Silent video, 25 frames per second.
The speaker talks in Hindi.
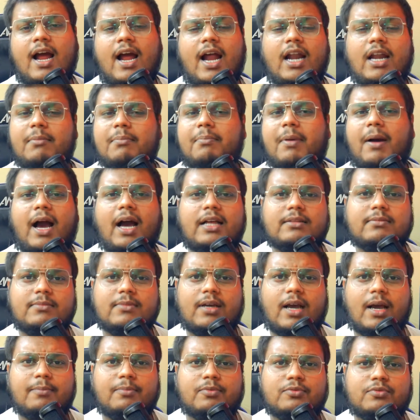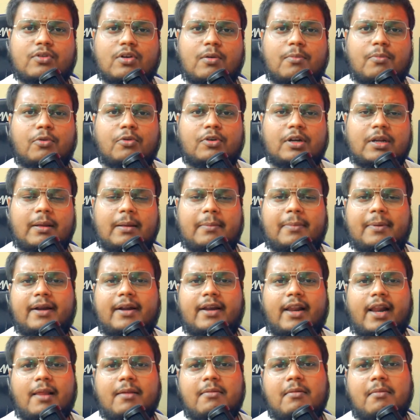एंड बाद में आप उसको बूटेबल पेन
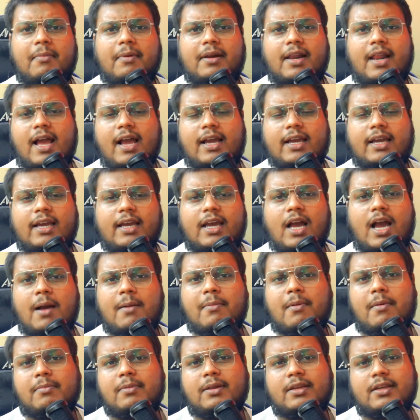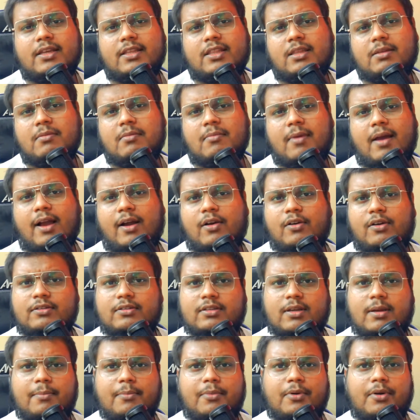ड्राइव में बना के आप अपने किसी भी मैक वैस
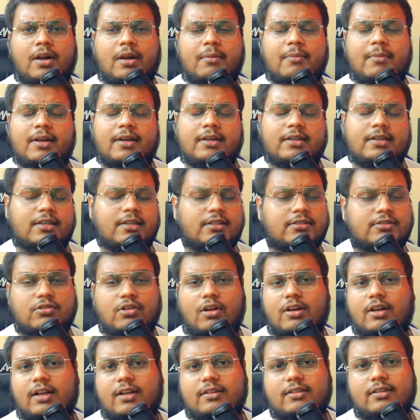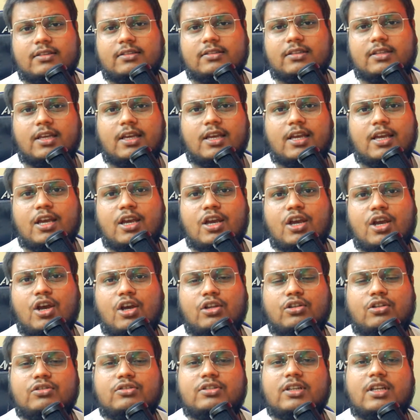कंप्यूटर में इंस्टॉल कर सकते
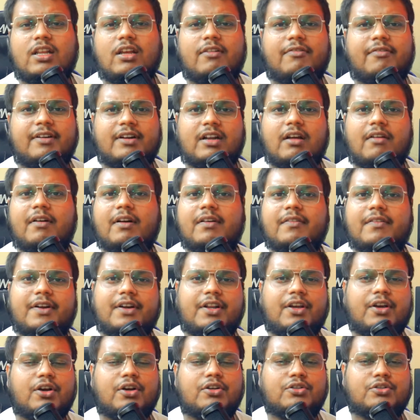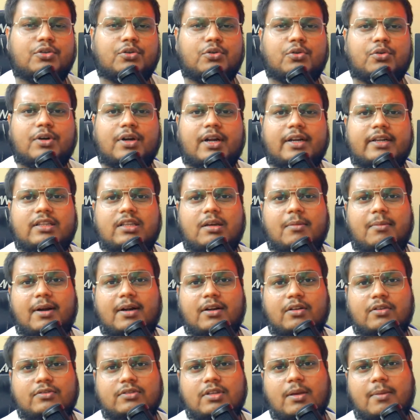हैं तो चलिए फटाफट वीडियो को शुरू करते हैं
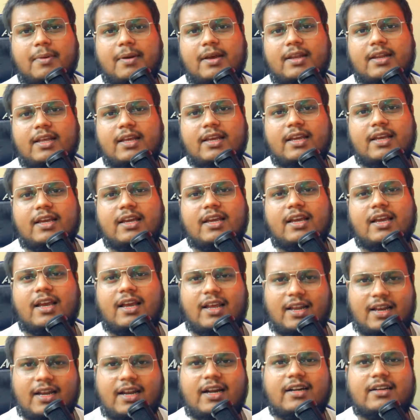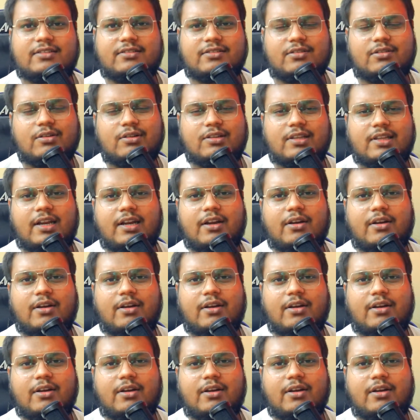बट उससे पहले लेट्स रोल द